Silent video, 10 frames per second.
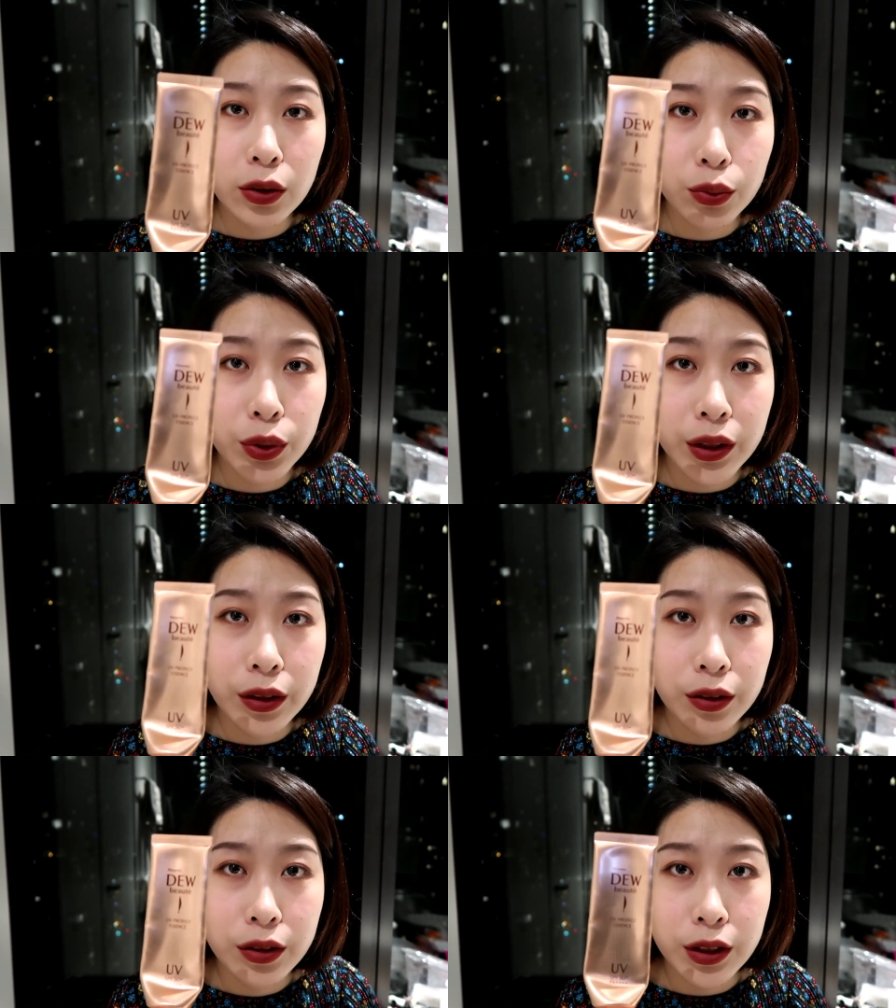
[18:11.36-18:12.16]
杜 e d
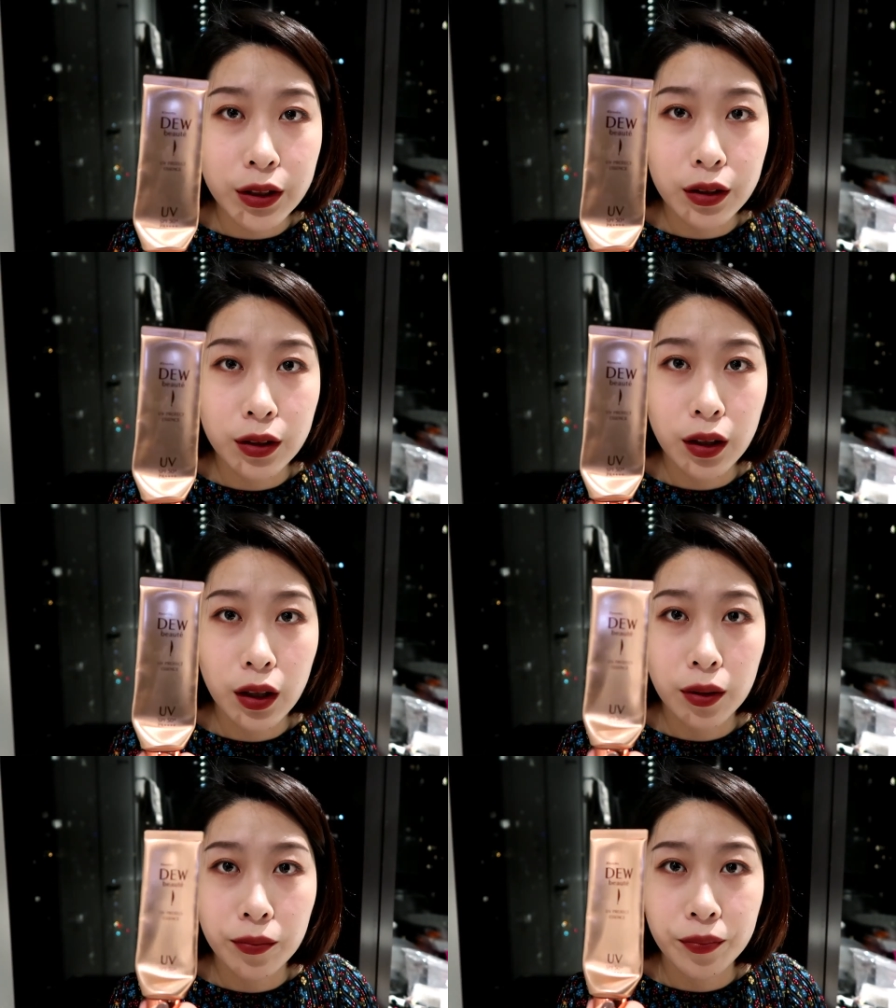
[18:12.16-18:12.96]
的这
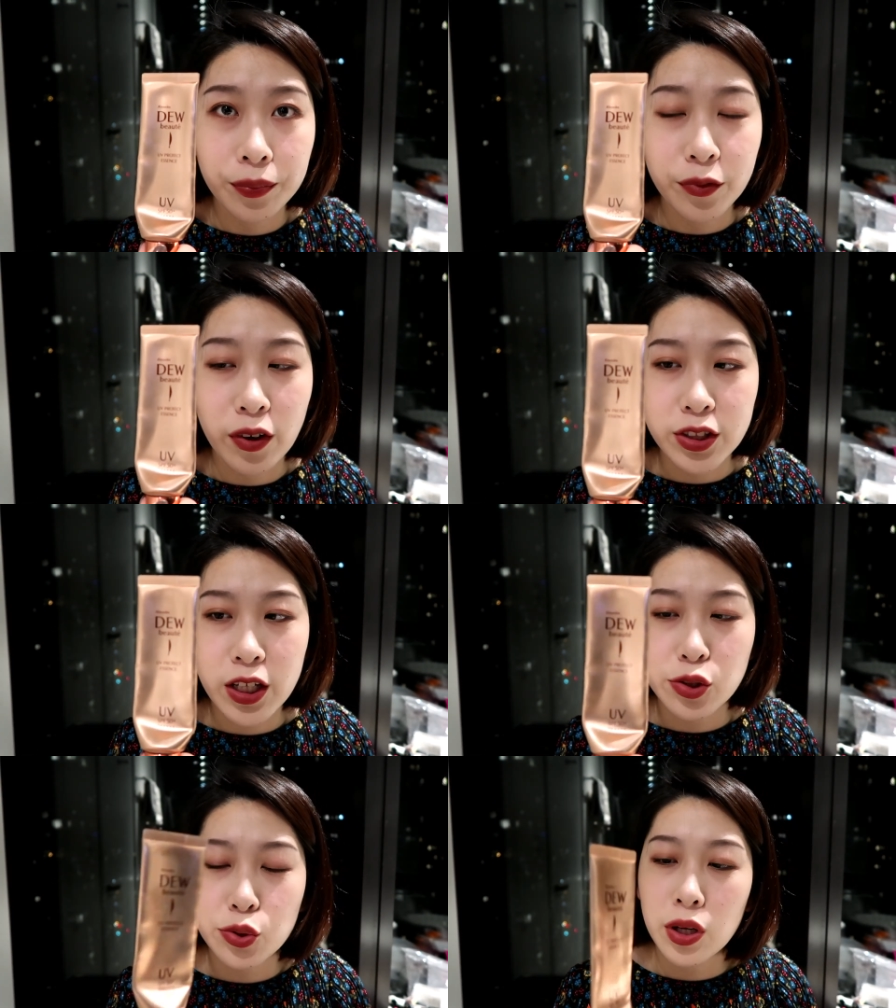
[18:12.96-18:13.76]
个防
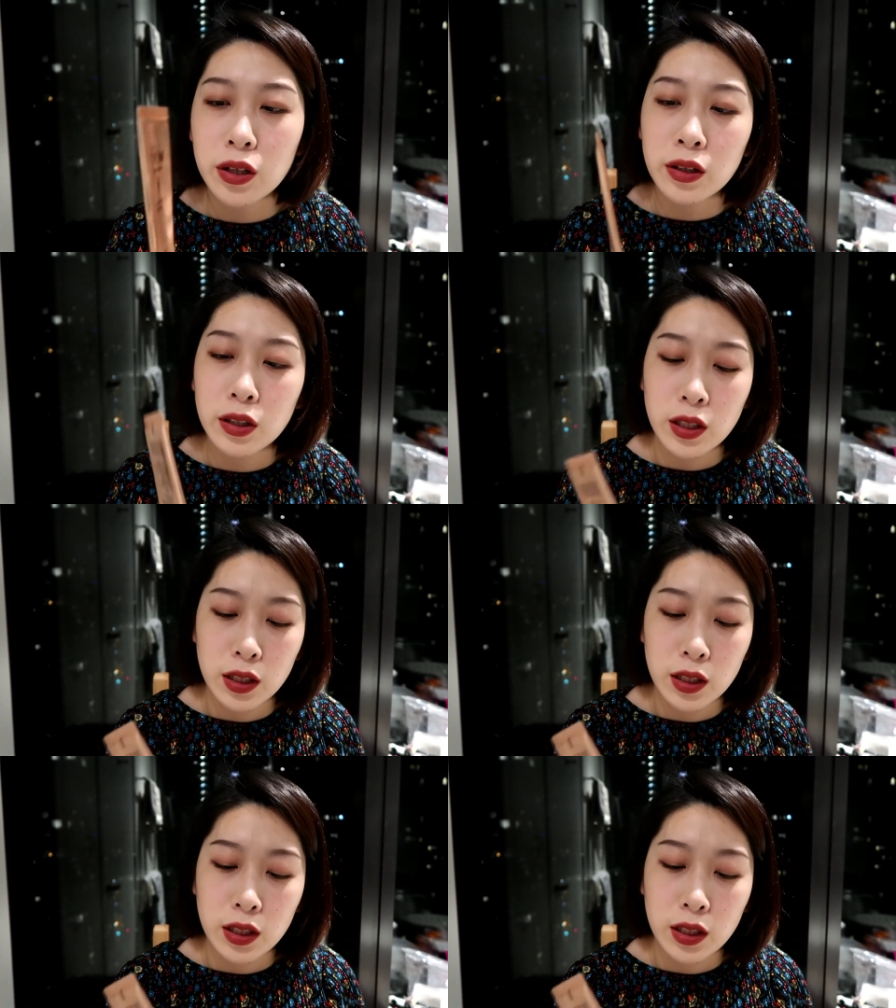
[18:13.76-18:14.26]
晒霜，